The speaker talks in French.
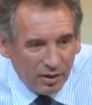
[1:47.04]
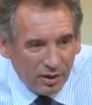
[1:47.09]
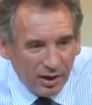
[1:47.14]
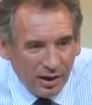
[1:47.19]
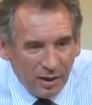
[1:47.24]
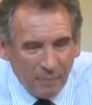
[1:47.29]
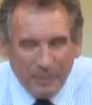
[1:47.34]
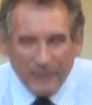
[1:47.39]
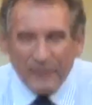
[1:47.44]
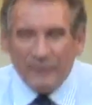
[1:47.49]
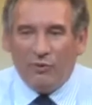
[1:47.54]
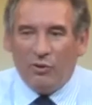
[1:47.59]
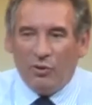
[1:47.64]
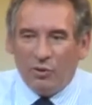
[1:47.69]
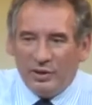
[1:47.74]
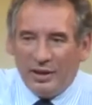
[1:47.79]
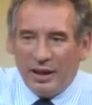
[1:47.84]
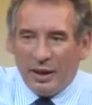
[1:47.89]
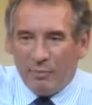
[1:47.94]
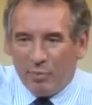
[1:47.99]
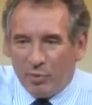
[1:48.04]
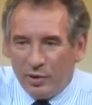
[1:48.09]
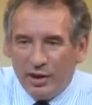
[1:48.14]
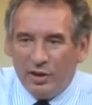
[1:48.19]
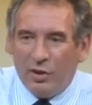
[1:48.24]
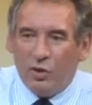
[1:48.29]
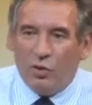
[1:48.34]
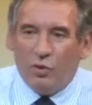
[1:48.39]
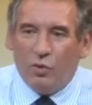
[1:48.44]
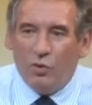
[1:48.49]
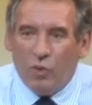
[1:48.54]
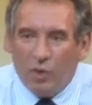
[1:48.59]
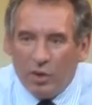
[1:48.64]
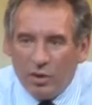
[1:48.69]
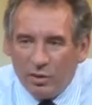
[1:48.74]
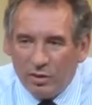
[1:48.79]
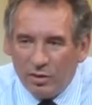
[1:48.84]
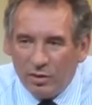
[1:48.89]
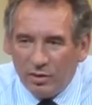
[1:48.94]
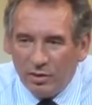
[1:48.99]
pas de frontière pour les grands
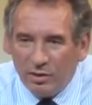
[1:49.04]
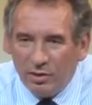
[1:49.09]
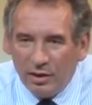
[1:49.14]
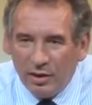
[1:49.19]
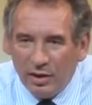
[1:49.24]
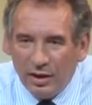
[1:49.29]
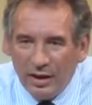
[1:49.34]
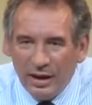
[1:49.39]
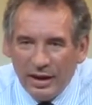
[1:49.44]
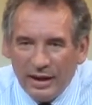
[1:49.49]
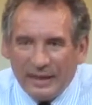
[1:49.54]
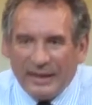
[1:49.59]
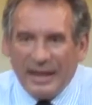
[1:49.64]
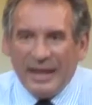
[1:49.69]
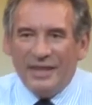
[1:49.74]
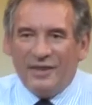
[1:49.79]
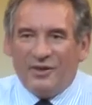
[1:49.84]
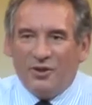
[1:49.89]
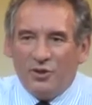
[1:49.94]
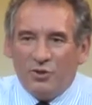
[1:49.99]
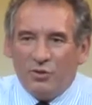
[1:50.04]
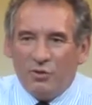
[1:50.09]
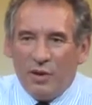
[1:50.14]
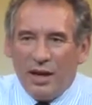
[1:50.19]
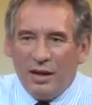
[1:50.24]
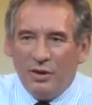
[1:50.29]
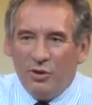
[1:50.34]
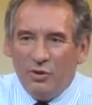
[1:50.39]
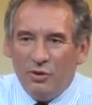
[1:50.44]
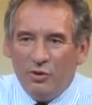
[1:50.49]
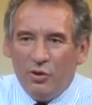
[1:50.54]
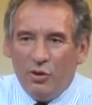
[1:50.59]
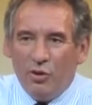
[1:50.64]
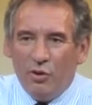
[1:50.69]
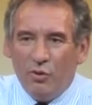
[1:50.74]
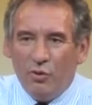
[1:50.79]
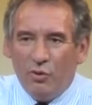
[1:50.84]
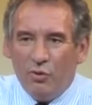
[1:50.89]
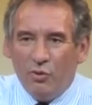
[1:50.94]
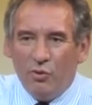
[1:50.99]
courants. Quel que soit le
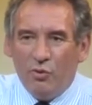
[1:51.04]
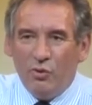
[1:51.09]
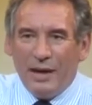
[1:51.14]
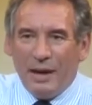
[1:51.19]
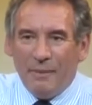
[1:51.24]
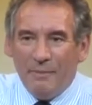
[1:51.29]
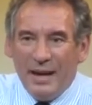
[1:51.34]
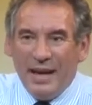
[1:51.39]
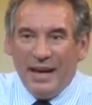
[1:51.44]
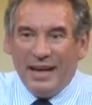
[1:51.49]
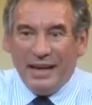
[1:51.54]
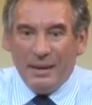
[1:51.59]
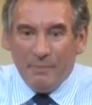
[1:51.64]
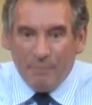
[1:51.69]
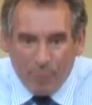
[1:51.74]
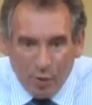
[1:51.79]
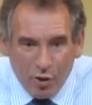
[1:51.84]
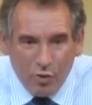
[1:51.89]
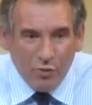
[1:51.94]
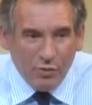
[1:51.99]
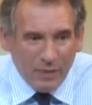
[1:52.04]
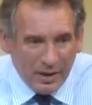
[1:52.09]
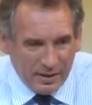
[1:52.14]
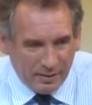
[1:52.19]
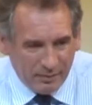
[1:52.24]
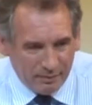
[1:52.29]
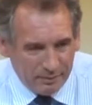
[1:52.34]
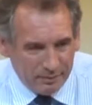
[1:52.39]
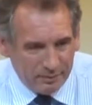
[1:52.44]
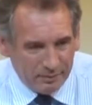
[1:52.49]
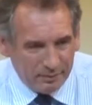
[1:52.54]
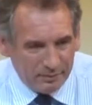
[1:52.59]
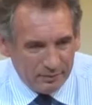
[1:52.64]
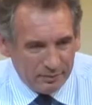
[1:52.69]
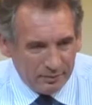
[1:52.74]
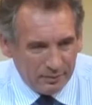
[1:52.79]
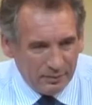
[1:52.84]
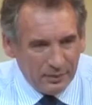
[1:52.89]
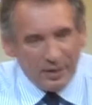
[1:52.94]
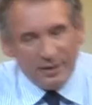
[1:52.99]
lieu où la mer est polluée,
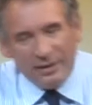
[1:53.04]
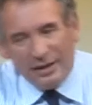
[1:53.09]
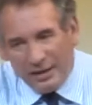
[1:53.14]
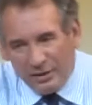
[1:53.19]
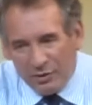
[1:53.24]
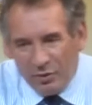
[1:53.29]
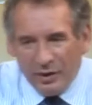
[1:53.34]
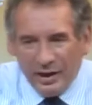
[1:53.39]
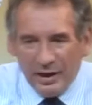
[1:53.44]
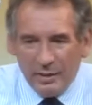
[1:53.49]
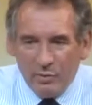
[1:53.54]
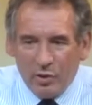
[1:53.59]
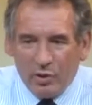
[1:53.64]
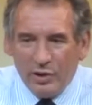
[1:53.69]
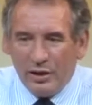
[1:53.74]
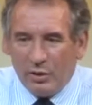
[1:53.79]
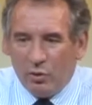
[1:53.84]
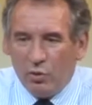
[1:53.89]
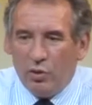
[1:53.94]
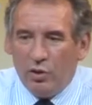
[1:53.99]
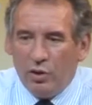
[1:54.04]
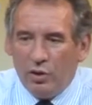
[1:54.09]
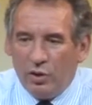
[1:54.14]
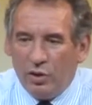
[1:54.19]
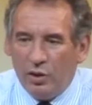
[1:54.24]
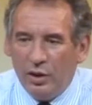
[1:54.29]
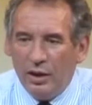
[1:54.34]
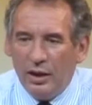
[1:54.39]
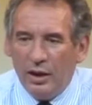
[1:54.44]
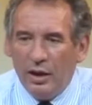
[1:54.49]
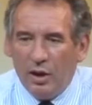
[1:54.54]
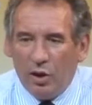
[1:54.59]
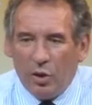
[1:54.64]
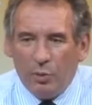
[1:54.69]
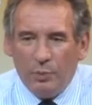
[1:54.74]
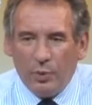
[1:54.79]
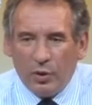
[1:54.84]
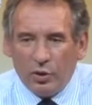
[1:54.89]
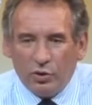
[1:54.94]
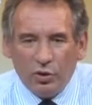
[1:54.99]
naturellement les courants
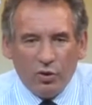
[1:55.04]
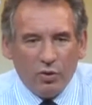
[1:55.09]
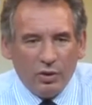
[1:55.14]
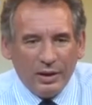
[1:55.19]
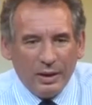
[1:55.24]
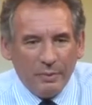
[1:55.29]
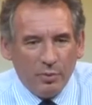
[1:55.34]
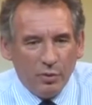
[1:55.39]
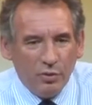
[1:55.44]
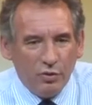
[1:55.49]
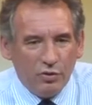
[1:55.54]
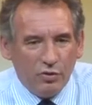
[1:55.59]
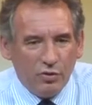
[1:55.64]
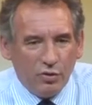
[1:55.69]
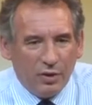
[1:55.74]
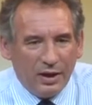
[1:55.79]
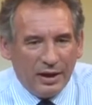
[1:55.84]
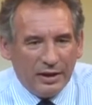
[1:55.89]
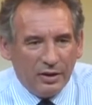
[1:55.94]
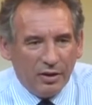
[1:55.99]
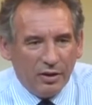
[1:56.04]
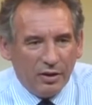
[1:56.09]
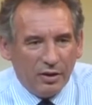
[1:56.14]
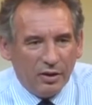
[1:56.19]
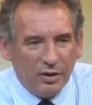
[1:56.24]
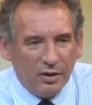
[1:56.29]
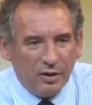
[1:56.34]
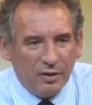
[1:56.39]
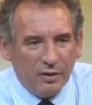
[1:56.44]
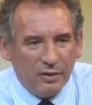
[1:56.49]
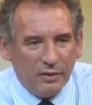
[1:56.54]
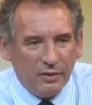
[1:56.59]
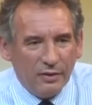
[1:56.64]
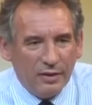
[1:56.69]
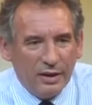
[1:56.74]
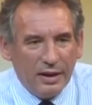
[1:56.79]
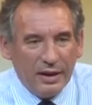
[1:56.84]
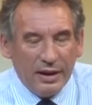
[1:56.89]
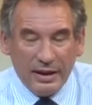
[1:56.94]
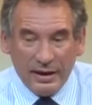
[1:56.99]
emporteront la pollution ailleurs.
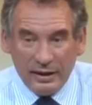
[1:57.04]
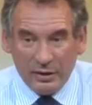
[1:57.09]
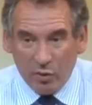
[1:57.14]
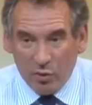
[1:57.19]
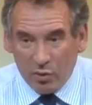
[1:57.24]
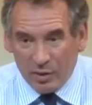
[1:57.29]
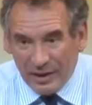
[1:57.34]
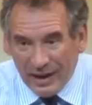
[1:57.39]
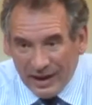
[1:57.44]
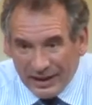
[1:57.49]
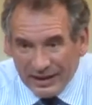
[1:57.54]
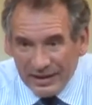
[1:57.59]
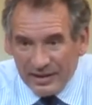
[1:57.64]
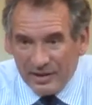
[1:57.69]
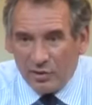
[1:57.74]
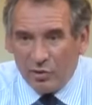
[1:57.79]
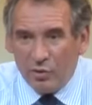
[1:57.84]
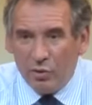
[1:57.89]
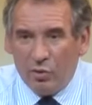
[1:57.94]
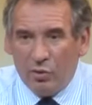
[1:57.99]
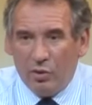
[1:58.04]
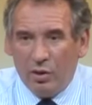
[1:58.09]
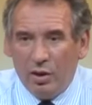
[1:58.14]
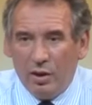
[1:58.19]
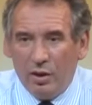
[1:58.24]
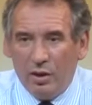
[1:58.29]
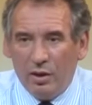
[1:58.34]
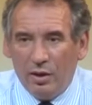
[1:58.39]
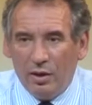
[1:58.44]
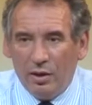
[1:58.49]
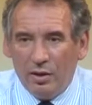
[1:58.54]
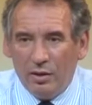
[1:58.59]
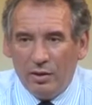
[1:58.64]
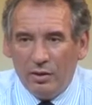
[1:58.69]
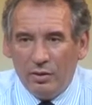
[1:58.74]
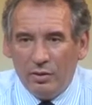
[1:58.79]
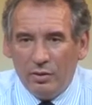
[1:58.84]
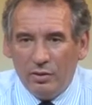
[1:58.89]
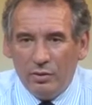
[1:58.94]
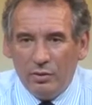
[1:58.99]
Et donc la question
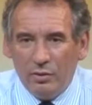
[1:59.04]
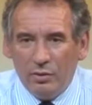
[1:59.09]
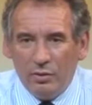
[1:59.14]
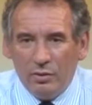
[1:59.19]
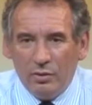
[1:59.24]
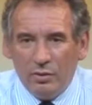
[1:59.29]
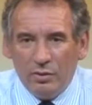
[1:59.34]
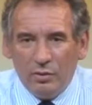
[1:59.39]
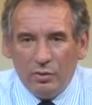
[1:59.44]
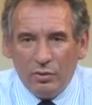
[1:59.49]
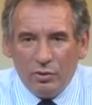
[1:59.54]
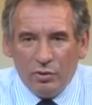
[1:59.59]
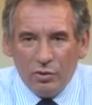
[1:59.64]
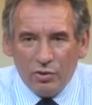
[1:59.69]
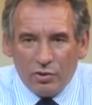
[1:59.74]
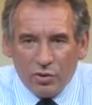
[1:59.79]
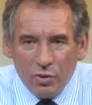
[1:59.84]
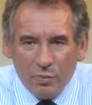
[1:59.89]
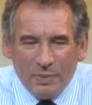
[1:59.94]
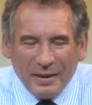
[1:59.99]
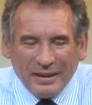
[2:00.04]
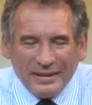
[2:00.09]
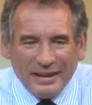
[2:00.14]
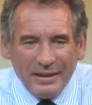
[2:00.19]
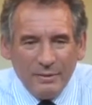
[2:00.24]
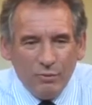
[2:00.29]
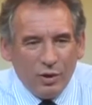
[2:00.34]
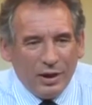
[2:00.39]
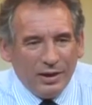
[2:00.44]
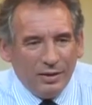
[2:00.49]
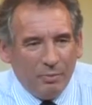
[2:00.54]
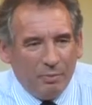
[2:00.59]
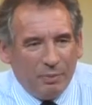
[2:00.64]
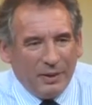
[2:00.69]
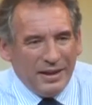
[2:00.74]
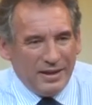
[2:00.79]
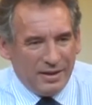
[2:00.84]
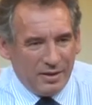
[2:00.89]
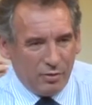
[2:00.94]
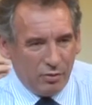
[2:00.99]
de ce patrimoine
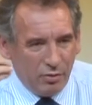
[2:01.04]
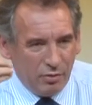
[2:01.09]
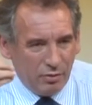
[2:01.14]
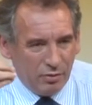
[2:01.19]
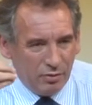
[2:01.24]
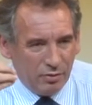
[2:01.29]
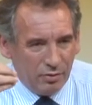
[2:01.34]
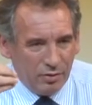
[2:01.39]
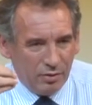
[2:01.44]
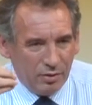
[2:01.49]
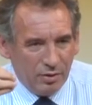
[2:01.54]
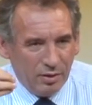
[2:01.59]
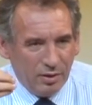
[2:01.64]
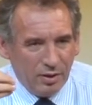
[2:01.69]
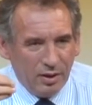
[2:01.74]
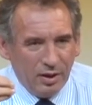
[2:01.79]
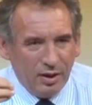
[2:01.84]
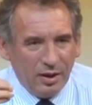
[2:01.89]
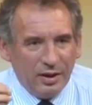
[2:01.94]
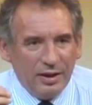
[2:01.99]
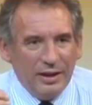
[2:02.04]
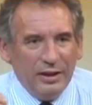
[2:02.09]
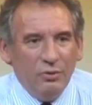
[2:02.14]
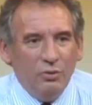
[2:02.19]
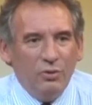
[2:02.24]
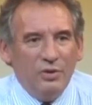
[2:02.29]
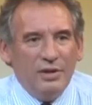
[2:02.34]
précieux qui nous